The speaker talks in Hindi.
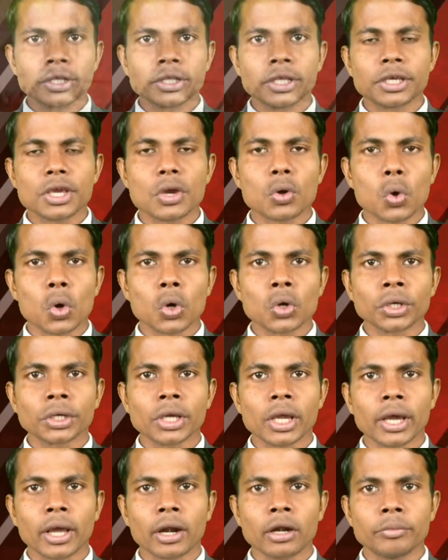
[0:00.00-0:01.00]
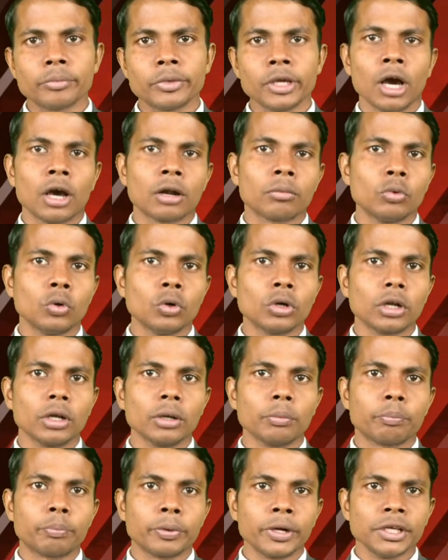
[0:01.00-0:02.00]
रही थी कि कोरोना के कारण बिहार बोर्ड
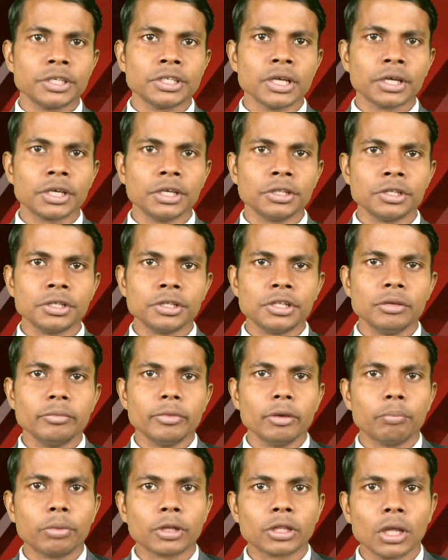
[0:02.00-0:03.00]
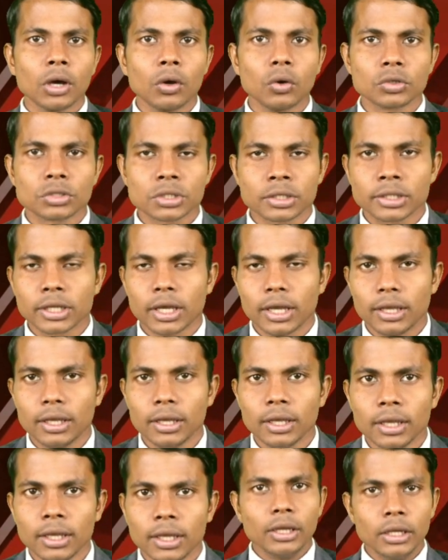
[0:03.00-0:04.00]
परीक्षा की तिथि में बदलाव हो सकता
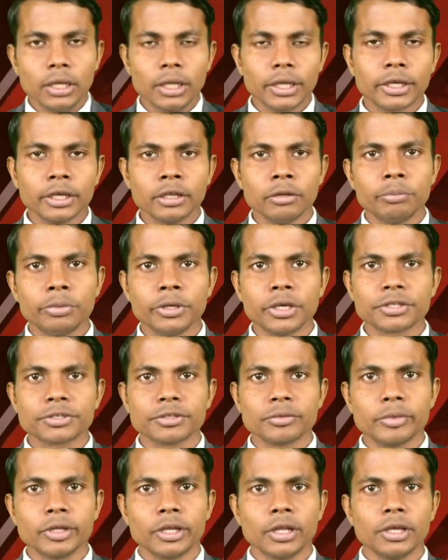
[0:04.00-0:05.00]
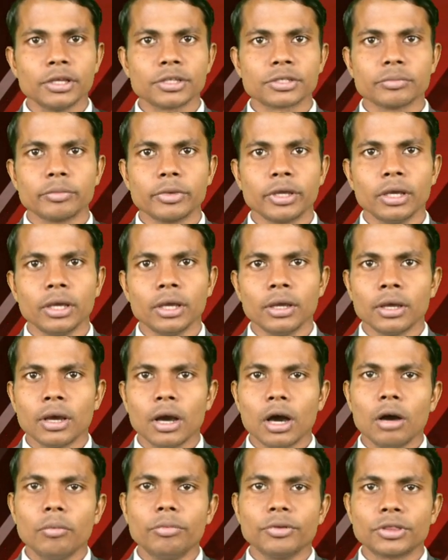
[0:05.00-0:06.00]
है लेकिन बी ने इसमें
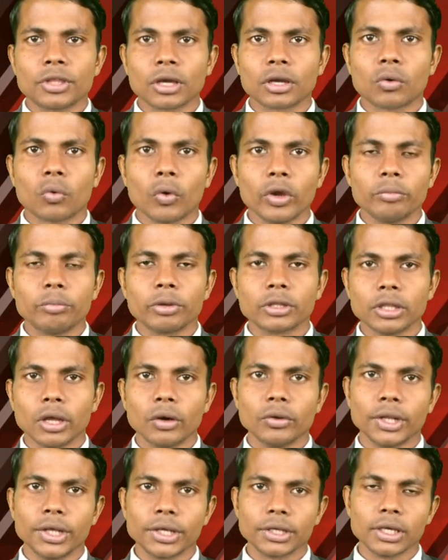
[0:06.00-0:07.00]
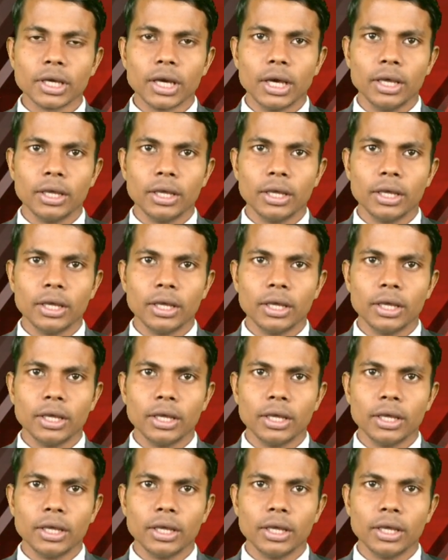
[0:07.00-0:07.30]
अब तक कोई बदलाव नहीं किया